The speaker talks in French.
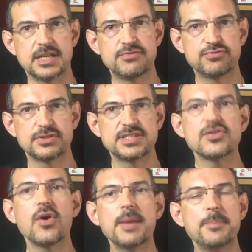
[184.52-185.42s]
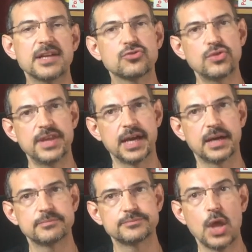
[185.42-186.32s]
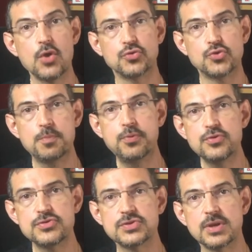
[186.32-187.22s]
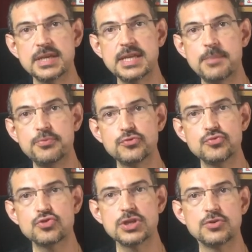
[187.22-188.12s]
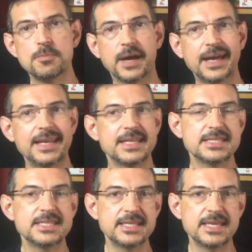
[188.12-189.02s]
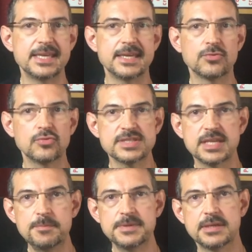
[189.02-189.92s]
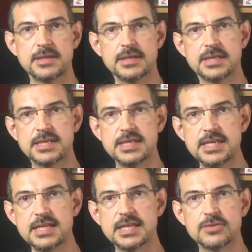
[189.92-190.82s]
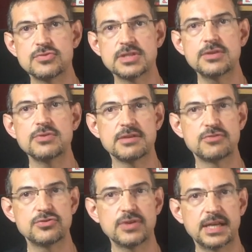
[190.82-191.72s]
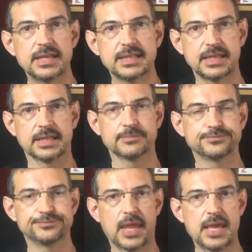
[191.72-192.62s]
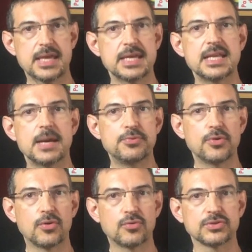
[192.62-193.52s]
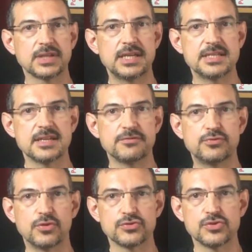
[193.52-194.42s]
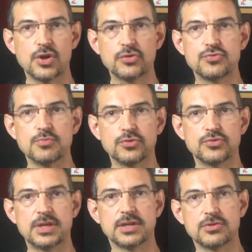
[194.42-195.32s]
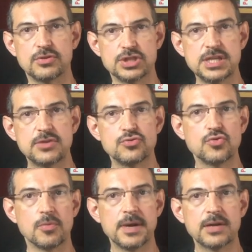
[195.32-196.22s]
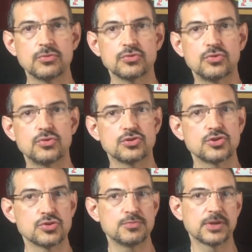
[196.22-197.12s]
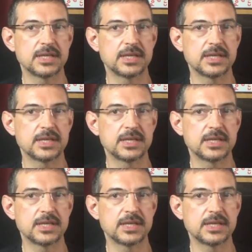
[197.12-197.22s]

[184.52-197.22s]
les fournisseurs et partenaires. De plus, il a pu toucher de près les idées et concepts qui guident l'industrie de la voiture électrique. Il a pu rencontrer les influenceurs du monde de l'écologie et du combat contre le changement